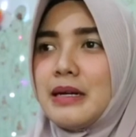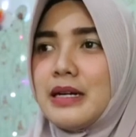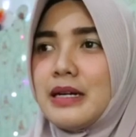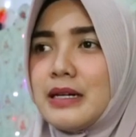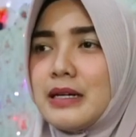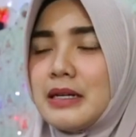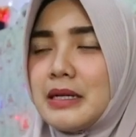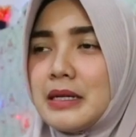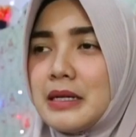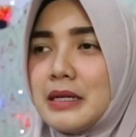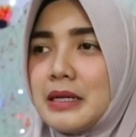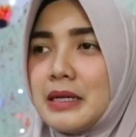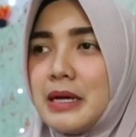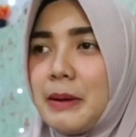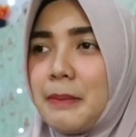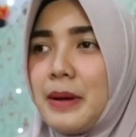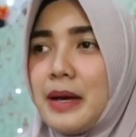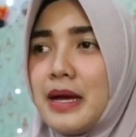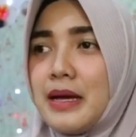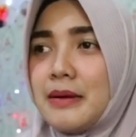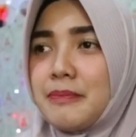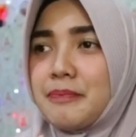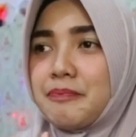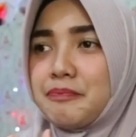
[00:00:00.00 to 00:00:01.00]
eh,
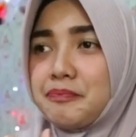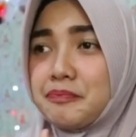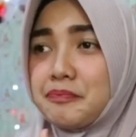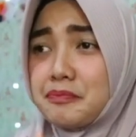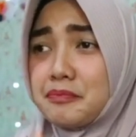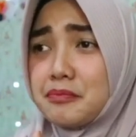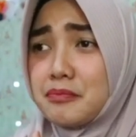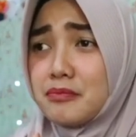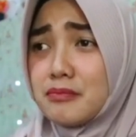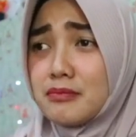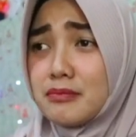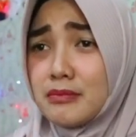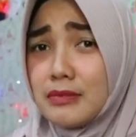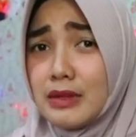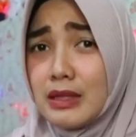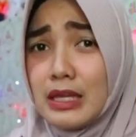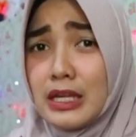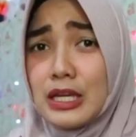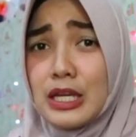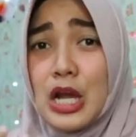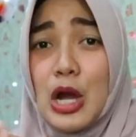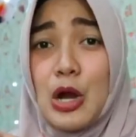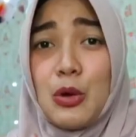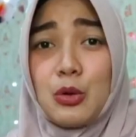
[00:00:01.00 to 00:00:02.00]
apa
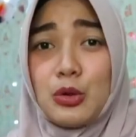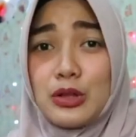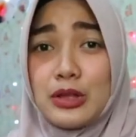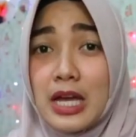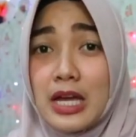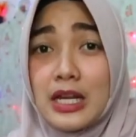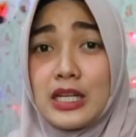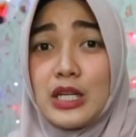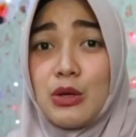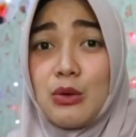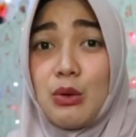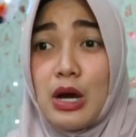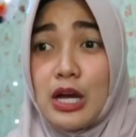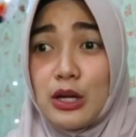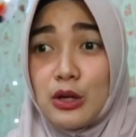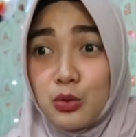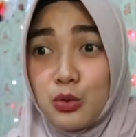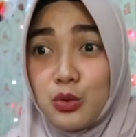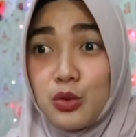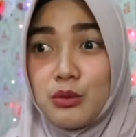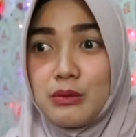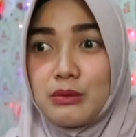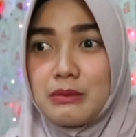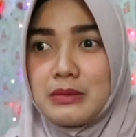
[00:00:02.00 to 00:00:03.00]
hutang di
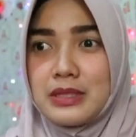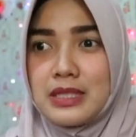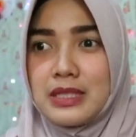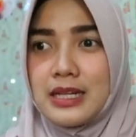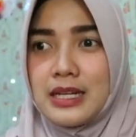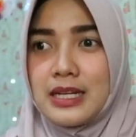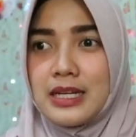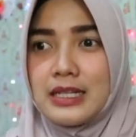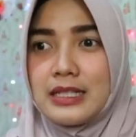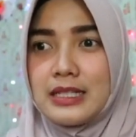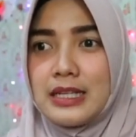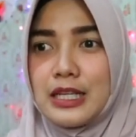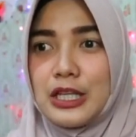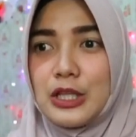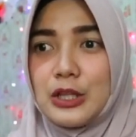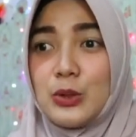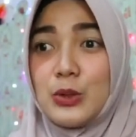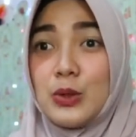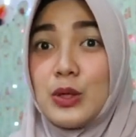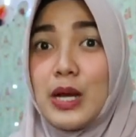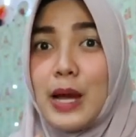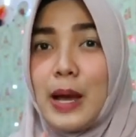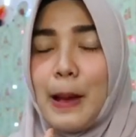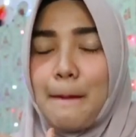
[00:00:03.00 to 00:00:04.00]
warung misalkannya
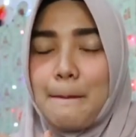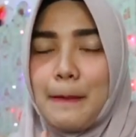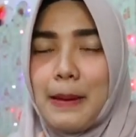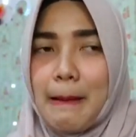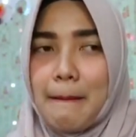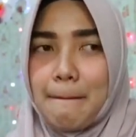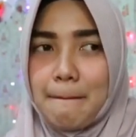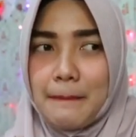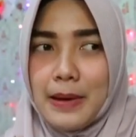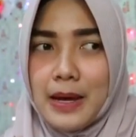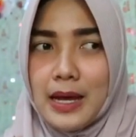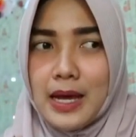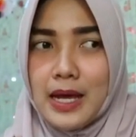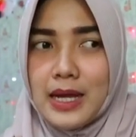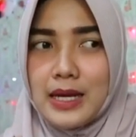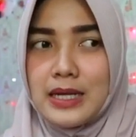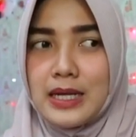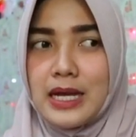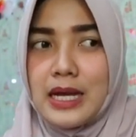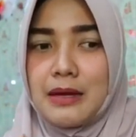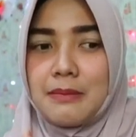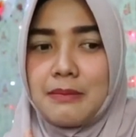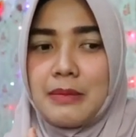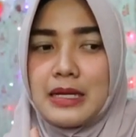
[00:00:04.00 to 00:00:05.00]
gitu nggak apa-apa
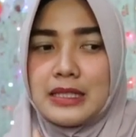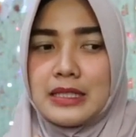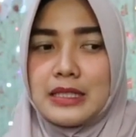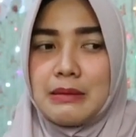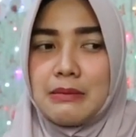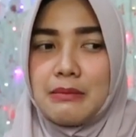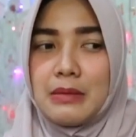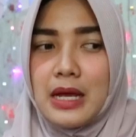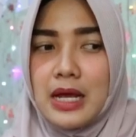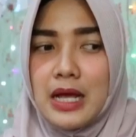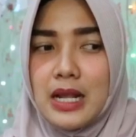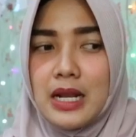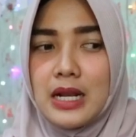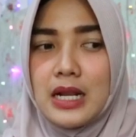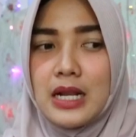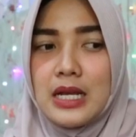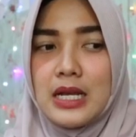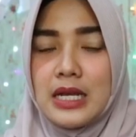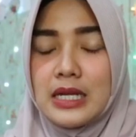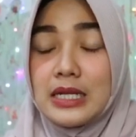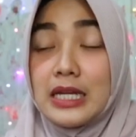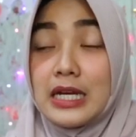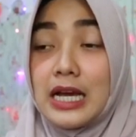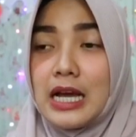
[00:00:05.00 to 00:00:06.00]
dengan maksimal
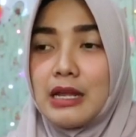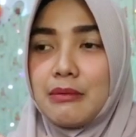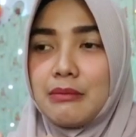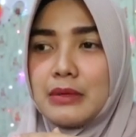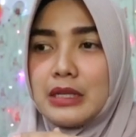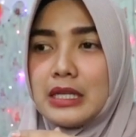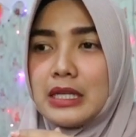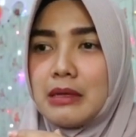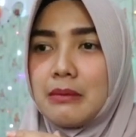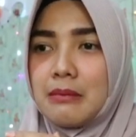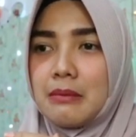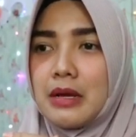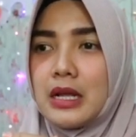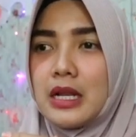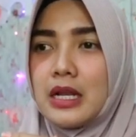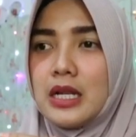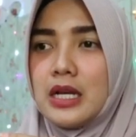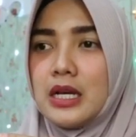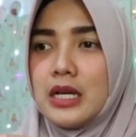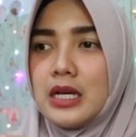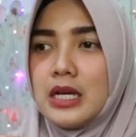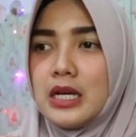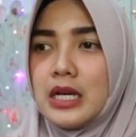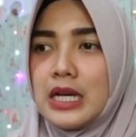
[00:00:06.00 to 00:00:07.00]
dengan minimal
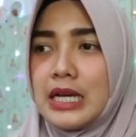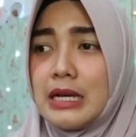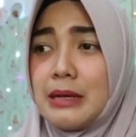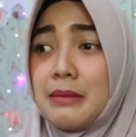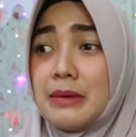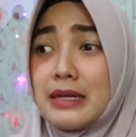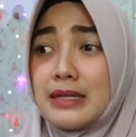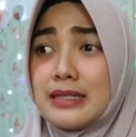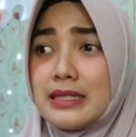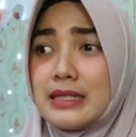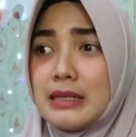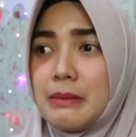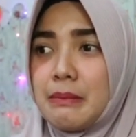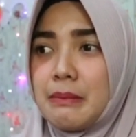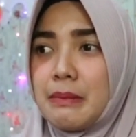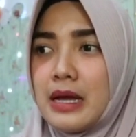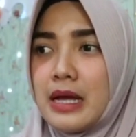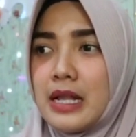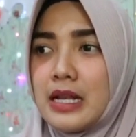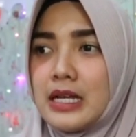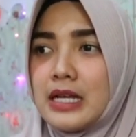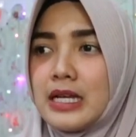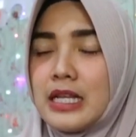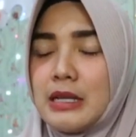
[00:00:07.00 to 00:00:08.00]
eh
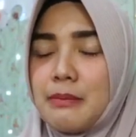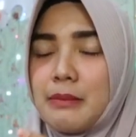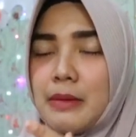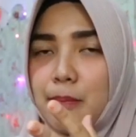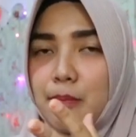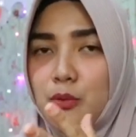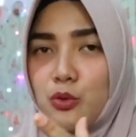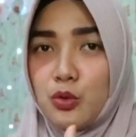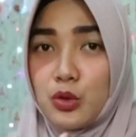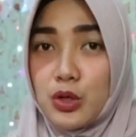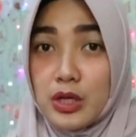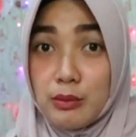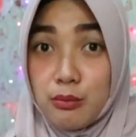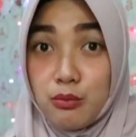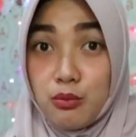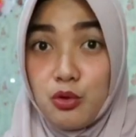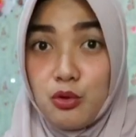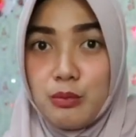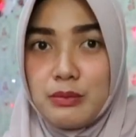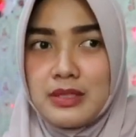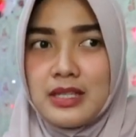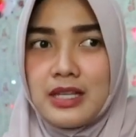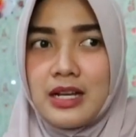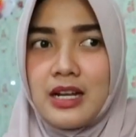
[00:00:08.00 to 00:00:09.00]
maksimal eh, puluh eh,
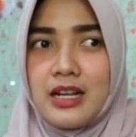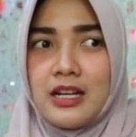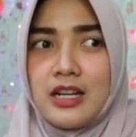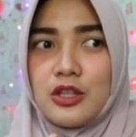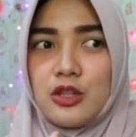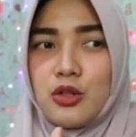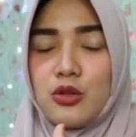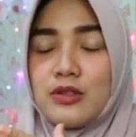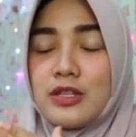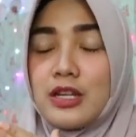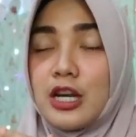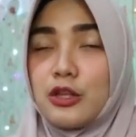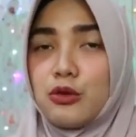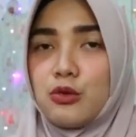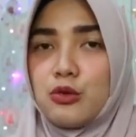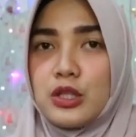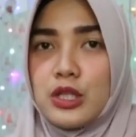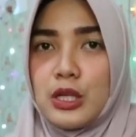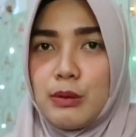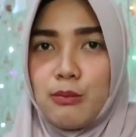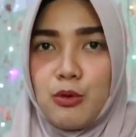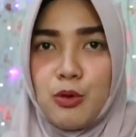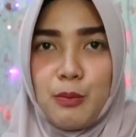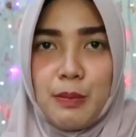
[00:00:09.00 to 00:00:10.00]
50.000 misalkan atau
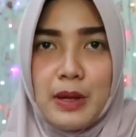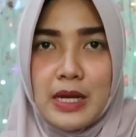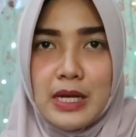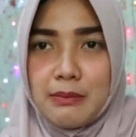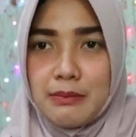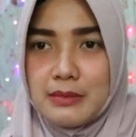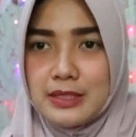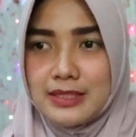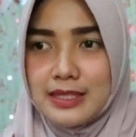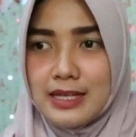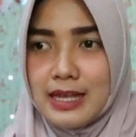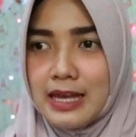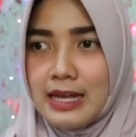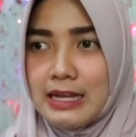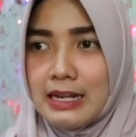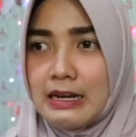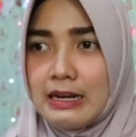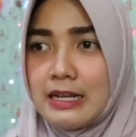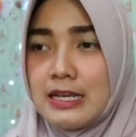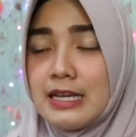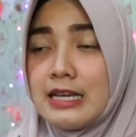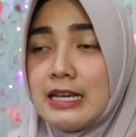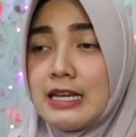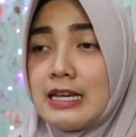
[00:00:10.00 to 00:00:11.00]
ribu paling besar
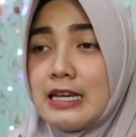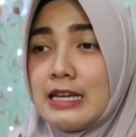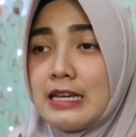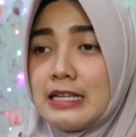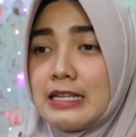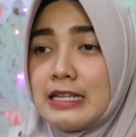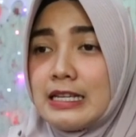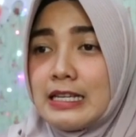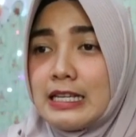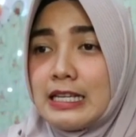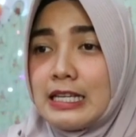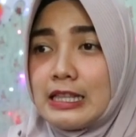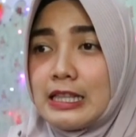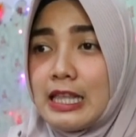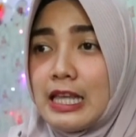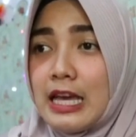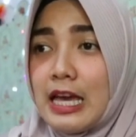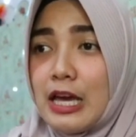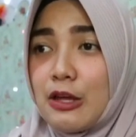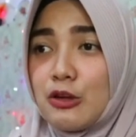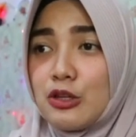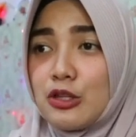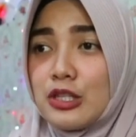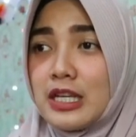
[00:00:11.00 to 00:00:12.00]

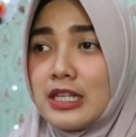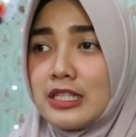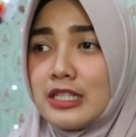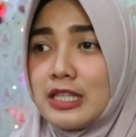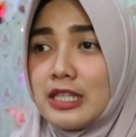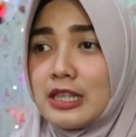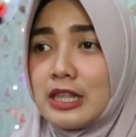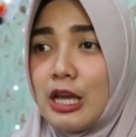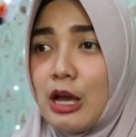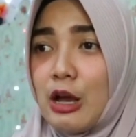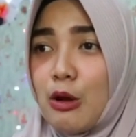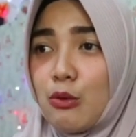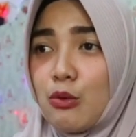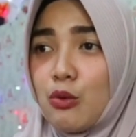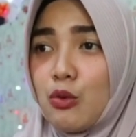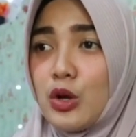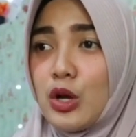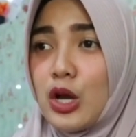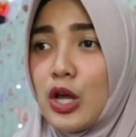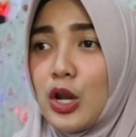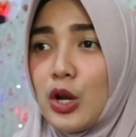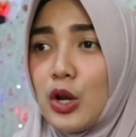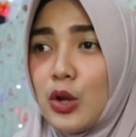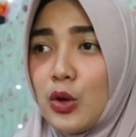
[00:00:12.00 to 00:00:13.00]
kita harus ngasih tahu
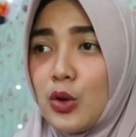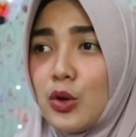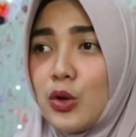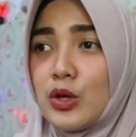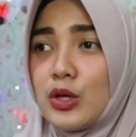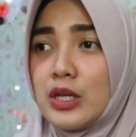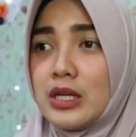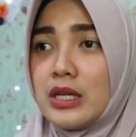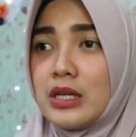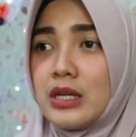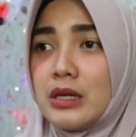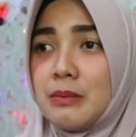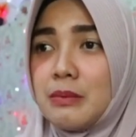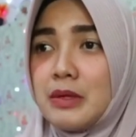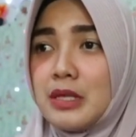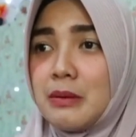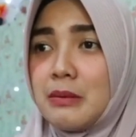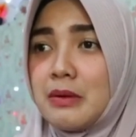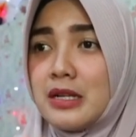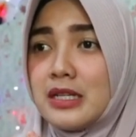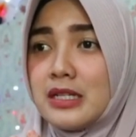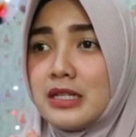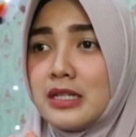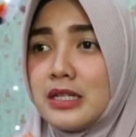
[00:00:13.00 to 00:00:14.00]
kalau eh,
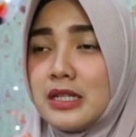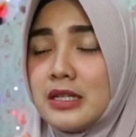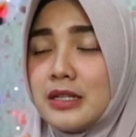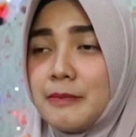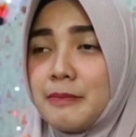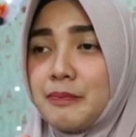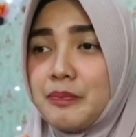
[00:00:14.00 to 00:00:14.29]
minimal